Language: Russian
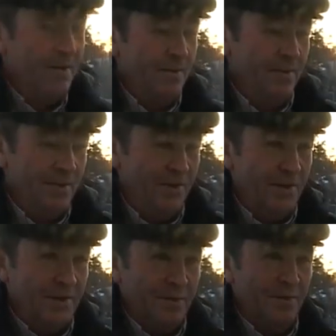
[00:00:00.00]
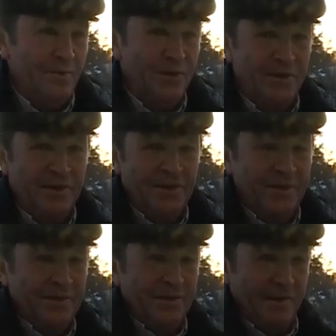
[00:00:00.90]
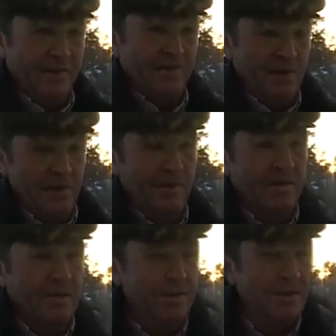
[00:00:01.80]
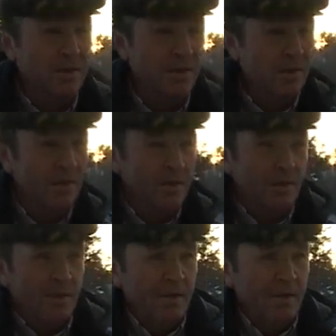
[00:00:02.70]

Ну, я так думаю. По специальности работаете? Да. Вы кто?